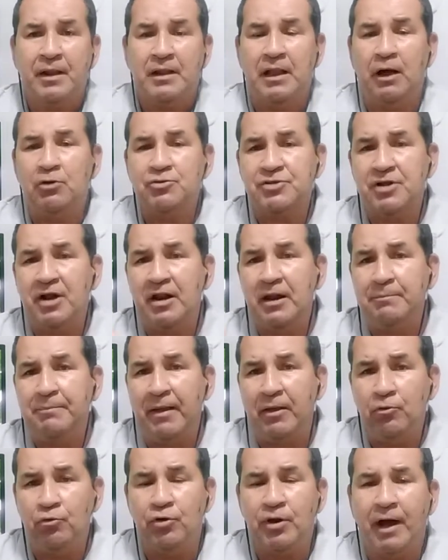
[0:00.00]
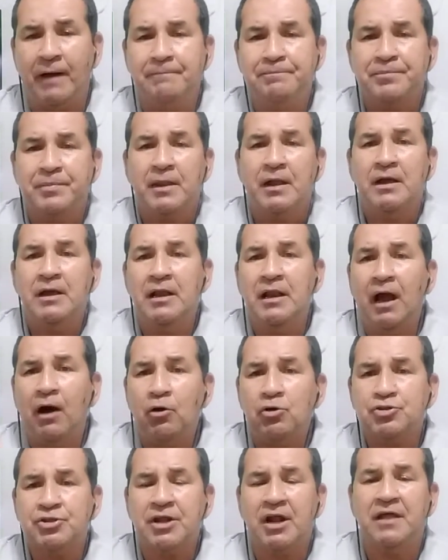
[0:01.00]
la otra de La Padula y la
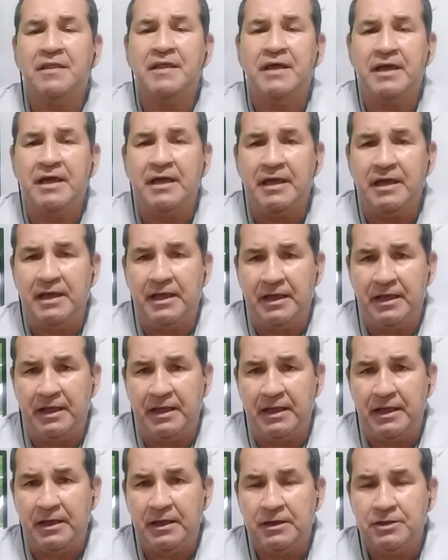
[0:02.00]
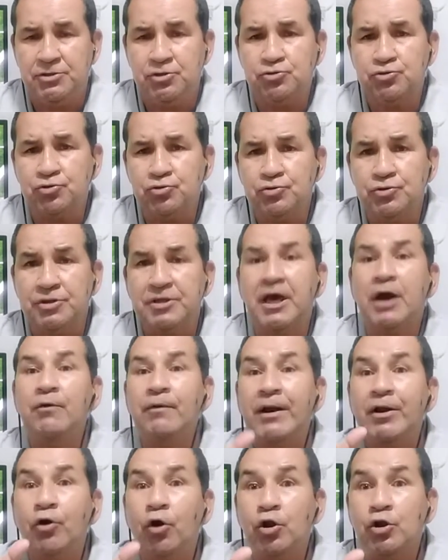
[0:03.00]
otra de Yotun, que
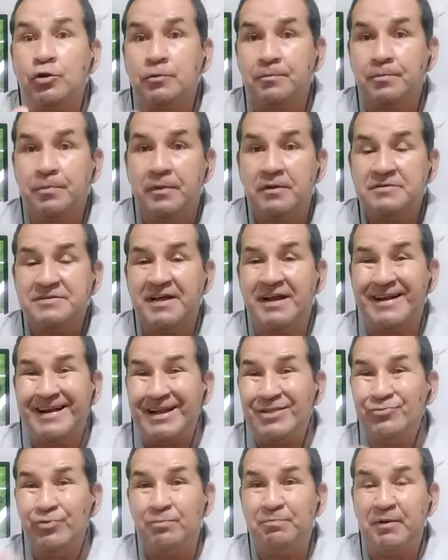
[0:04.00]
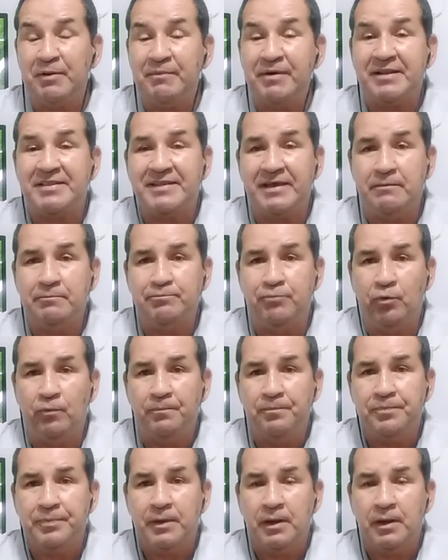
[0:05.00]
fue el gol, cerrando el primer tiempo.